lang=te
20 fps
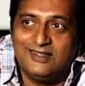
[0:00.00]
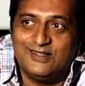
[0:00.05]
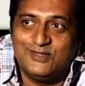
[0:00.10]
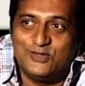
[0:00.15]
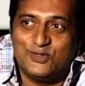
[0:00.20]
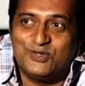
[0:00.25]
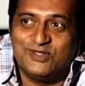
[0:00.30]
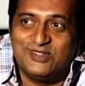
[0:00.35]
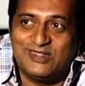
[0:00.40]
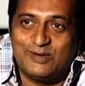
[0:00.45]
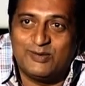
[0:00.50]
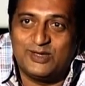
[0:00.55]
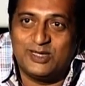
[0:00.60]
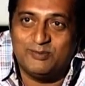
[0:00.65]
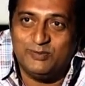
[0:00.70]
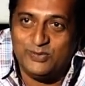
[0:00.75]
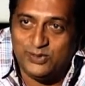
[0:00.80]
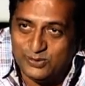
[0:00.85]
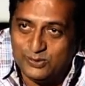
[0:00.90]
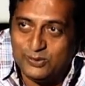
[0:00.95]
చూసిన తర్వాత
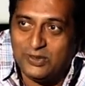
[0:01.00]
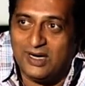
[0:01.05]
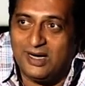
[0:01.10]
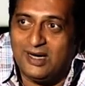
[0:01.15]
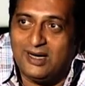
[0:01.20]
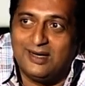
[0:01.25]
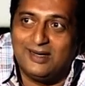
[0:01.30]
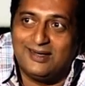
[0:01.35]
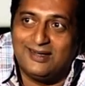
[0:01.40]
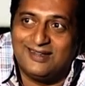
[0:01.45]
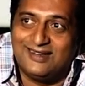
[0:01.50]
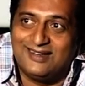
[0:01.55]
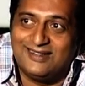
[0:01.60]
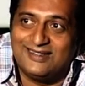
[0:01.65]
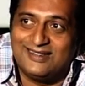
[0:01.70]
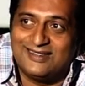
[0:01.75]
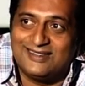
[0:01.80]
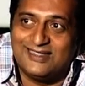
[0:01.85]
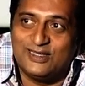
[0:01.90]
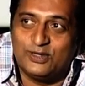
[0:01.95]
మీరు ఆ
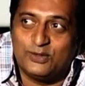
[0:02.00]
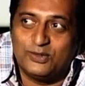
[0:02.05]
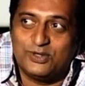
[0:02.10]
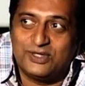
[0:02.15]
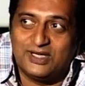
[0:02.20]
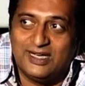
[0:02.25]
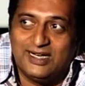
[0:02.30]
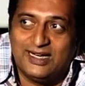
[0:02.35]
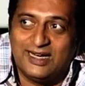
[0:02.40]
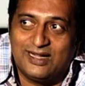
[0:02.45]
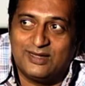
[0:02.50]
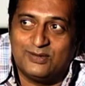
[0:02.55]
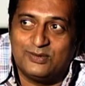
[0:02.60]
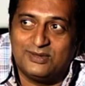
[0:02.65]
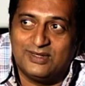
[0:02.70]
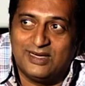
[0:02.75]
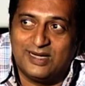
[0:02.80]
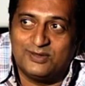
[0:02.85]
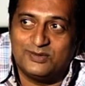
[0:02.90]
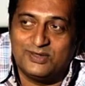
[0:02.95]
సంతోషాన్ని
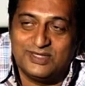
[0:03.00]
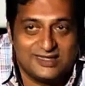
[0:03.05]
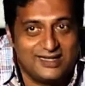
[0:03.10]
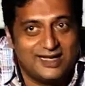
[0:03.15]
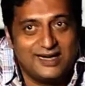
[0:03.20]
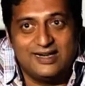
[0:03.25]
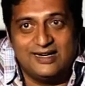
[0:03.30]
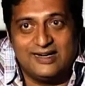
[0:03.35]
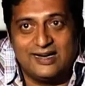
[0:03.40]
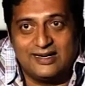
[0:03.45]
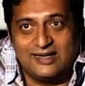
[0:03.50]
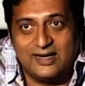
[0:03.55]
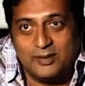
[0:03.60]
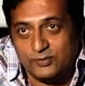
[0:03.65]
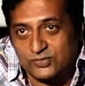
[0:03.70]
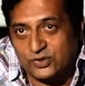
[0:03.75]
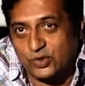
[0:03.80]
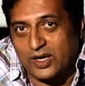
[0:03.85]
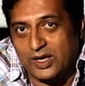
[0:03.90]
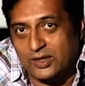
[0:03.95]
నాతో నాకు ఇస్తారని నాకు
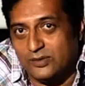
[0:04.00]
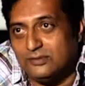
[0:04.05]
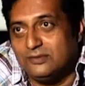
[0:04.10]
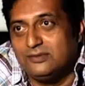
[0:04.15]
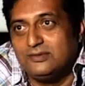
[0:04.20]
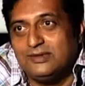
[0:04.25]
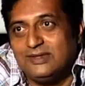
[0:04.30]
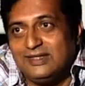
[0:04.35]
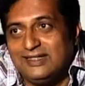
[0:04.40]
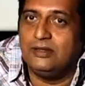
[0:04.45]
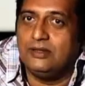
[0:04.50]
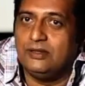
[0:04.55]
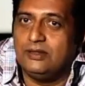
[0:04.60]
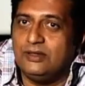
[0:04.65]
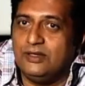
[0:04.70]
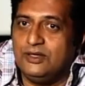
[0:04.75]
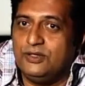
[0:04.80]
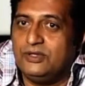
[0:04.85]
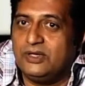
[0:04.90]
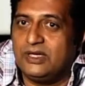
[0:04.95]
నమ్ముతున్నాను
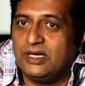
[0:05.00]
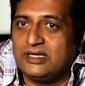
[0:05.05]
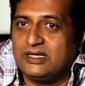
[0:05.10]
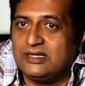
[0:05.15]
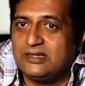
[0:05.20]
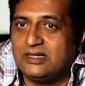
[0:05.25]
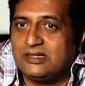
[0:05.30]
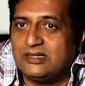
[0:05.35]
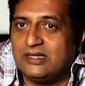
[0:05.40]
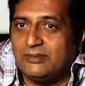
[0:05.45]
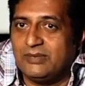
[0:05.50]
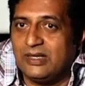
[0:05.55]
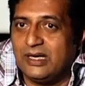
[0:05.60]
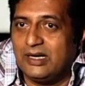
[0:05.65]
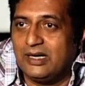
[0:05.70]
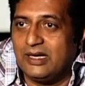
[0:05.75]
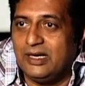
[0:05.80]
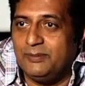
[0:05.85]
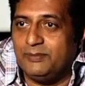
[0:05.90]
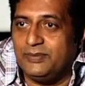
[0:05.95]
ఎడ్యుకేషన్ సిస్టమ్
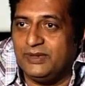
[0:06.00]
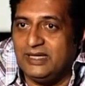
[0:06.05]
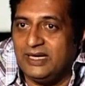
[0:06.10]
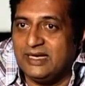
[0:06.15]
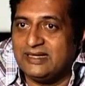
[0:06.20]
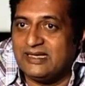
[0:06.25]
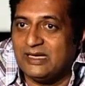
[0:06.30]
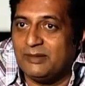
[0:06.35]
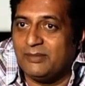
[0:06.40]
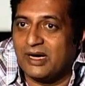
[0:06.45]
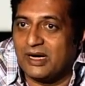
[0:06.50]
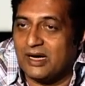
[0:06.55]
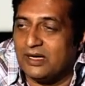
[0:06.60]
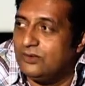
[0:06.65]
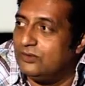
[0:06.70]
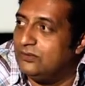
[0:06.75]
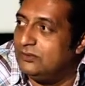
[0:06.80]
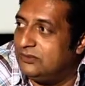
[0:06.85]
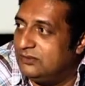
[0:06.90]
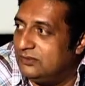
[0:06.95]
అనగానే పిల్లల సినిమా
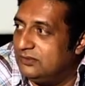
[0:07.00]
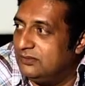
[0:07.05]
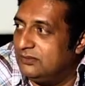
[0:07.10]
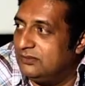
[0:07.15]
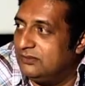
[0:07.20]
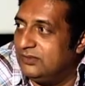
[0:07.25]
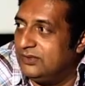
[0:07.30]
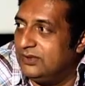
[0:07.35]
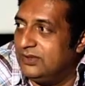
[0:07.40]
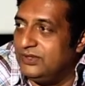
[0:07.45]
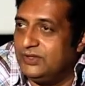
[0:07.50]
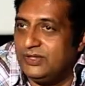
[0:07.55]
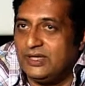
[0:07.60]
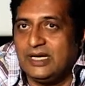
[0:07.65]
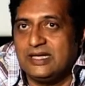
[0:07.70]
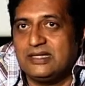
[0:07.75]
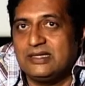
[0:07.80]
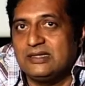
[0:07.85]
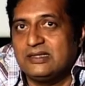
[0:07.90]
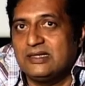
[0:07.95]
కాదు
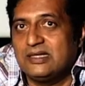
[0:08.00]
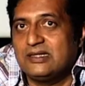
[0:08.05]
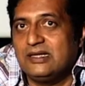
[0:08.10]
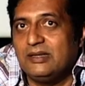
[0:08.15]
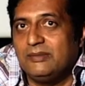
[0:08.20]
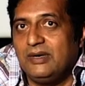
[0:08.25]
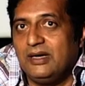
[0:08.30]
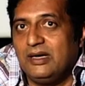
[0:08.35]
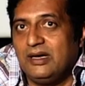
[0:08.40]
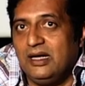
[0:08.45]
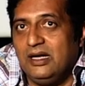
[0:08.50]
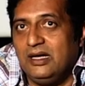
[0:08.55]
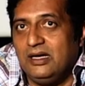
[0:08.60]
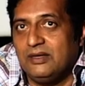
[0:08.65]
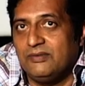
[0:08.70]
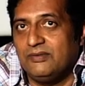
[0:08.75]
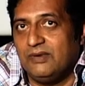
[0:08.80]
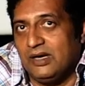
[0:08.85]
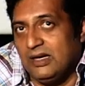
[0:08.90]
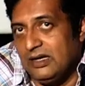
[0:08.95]
ఎడ్యుకేషన్ సిస్టమ్ అంటే
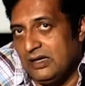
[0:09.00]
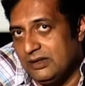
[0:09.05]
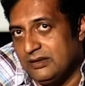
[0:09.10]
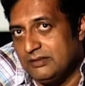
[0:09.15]
ఇవాళ